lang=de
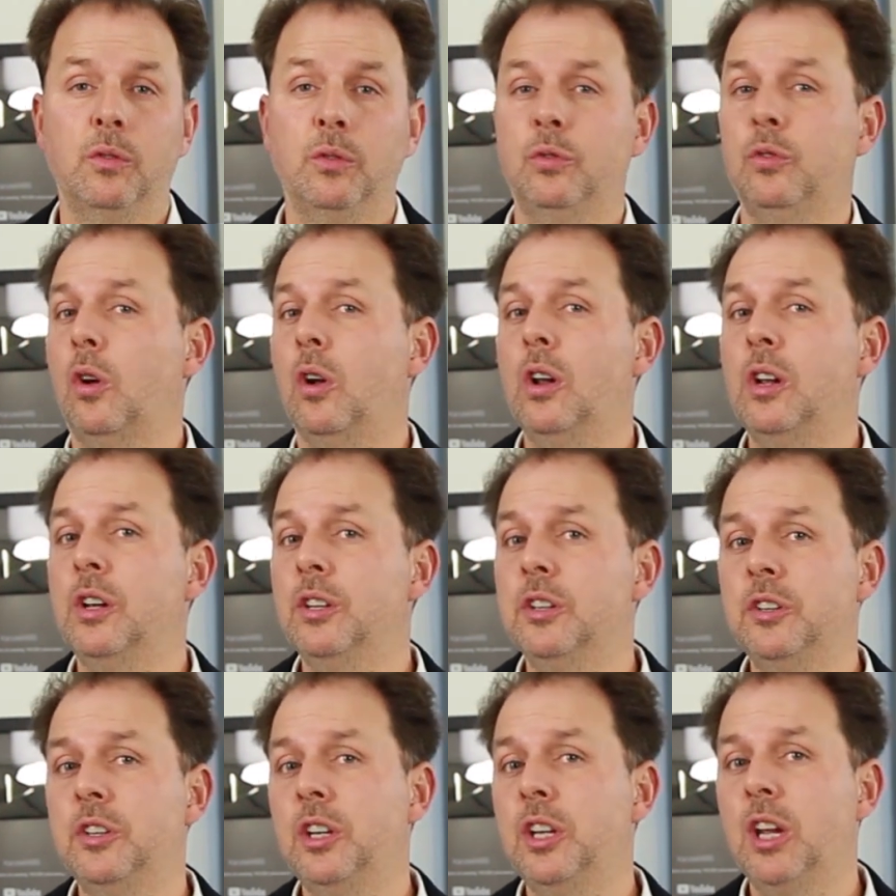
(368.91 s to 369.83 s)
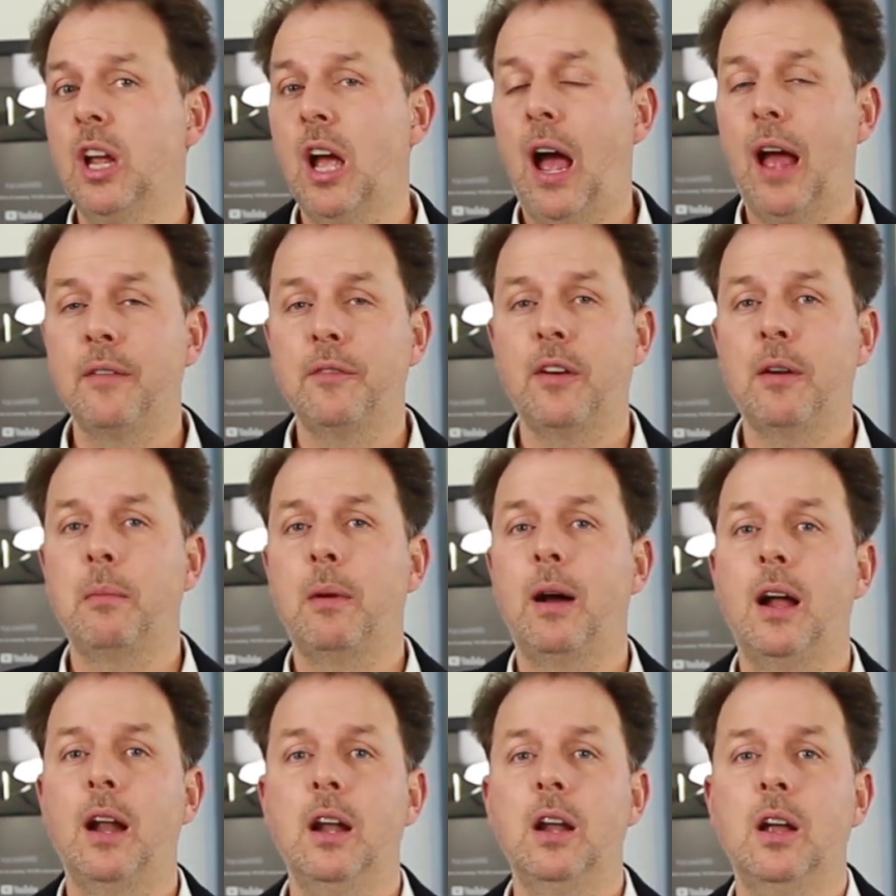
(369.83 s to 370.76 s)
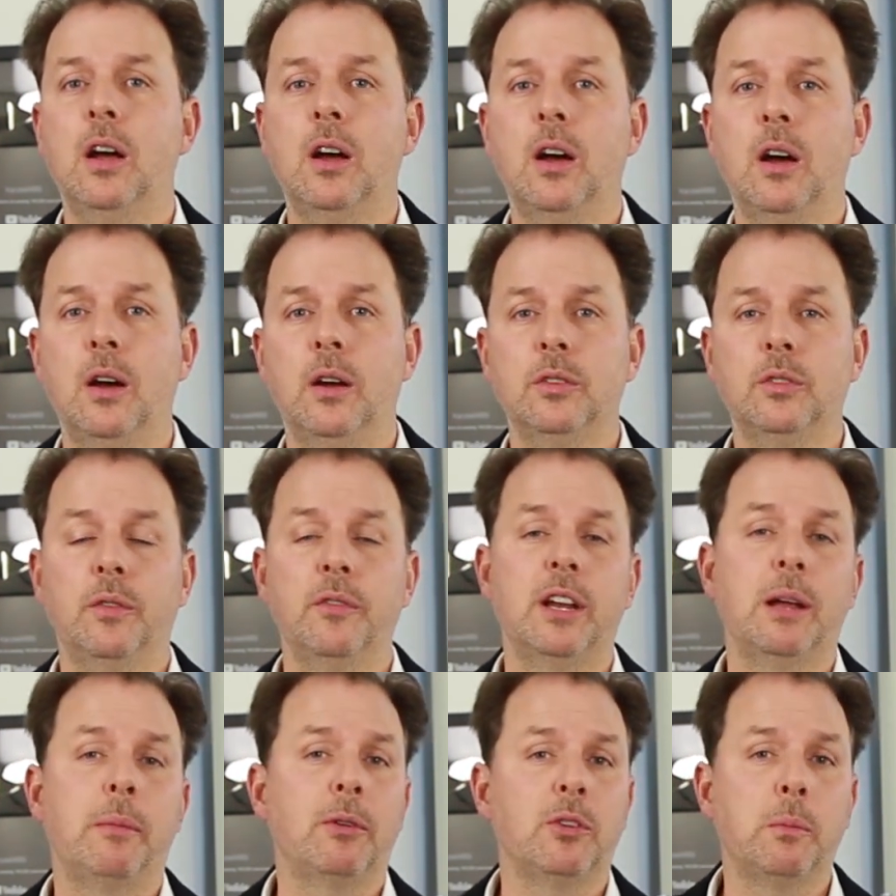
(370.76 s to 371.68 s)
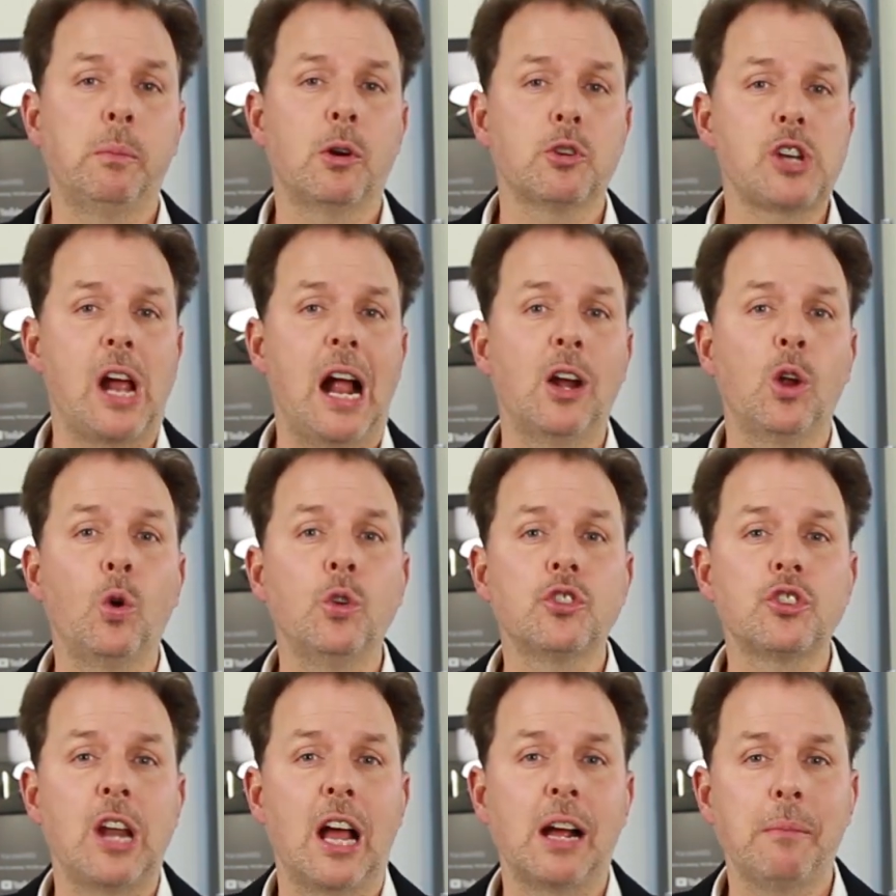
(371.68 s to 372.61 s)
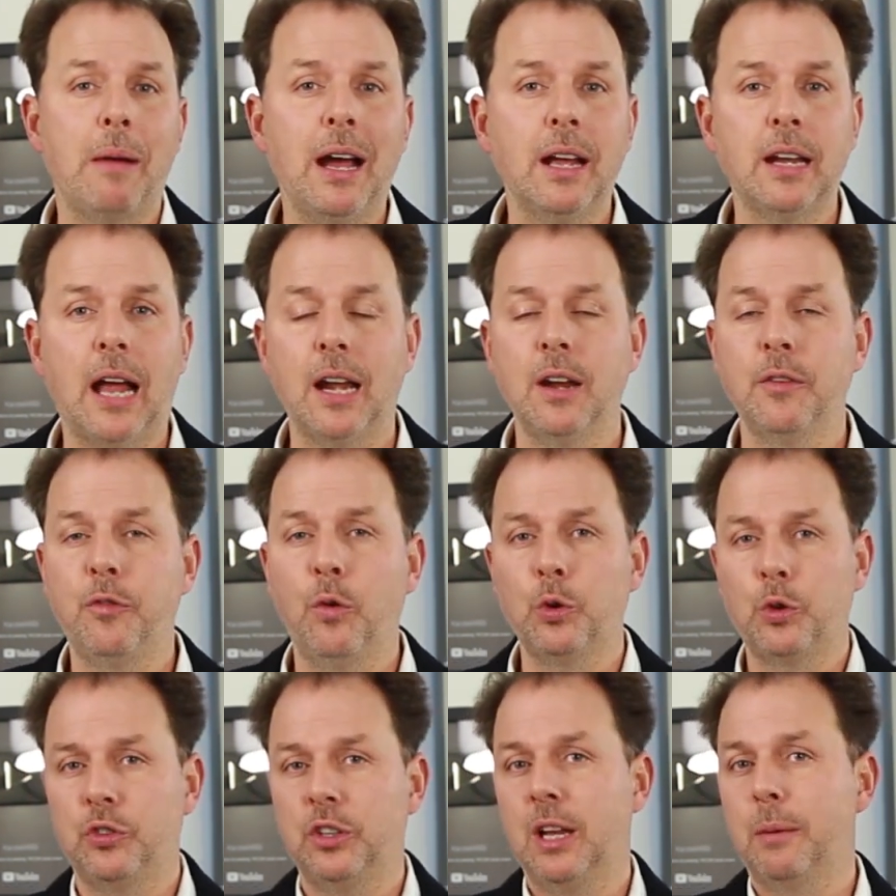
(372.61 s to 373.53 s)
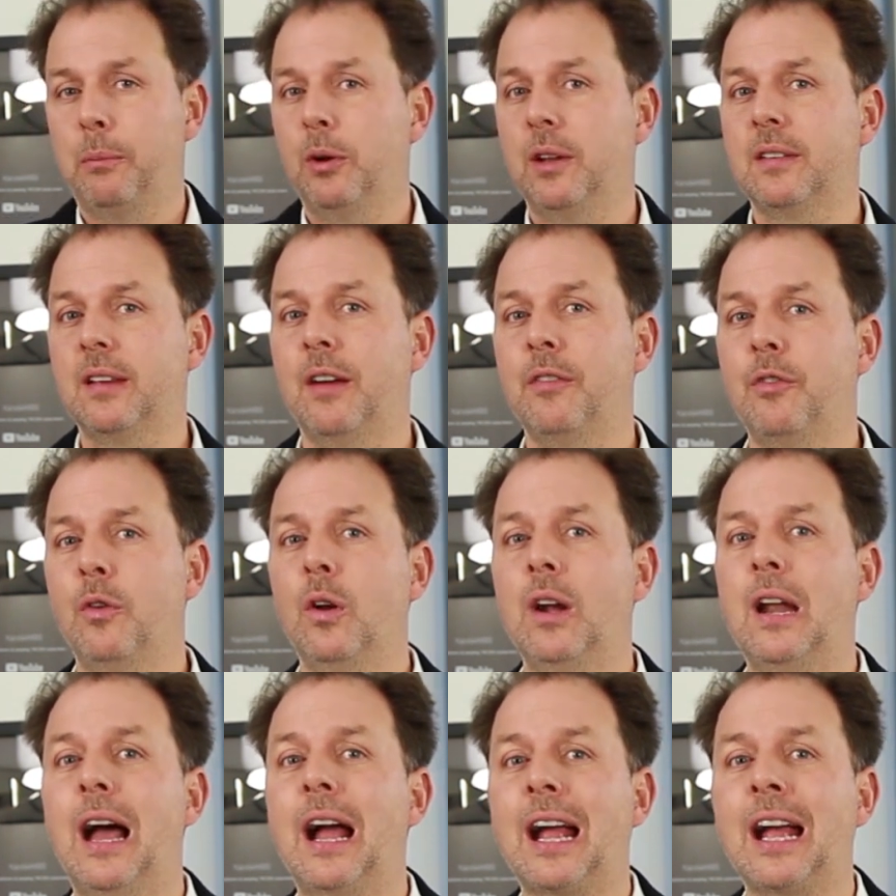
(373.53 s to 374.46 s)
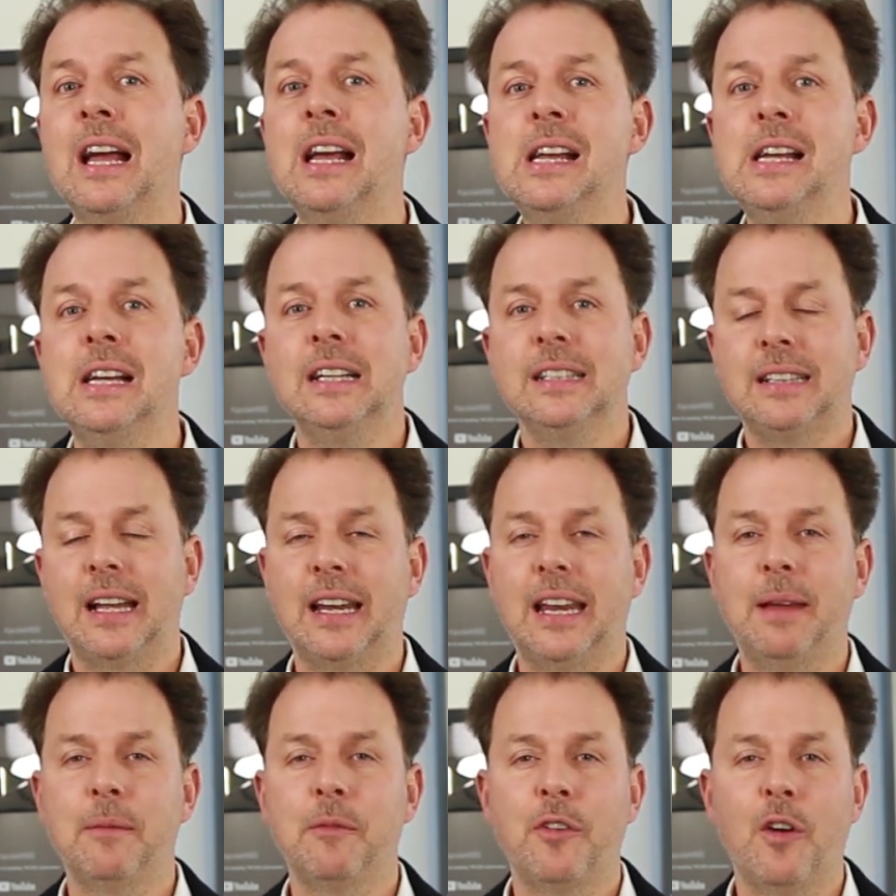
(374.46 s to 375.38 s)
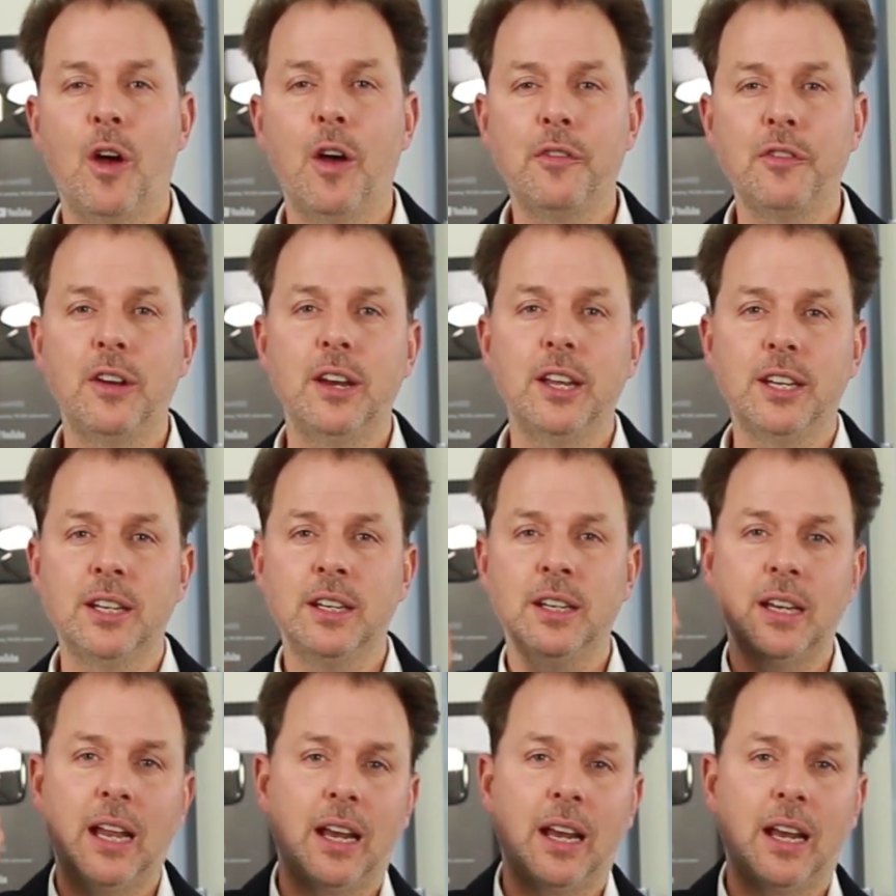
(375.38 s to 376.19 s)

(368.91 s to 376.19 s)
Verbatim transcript: sollen die einfach mal, äh, sollen wir da mal so einen pauschalen Rundschlag machen, alle Fotos, die der Polizei vorlagen, dann eben veröffentlichen.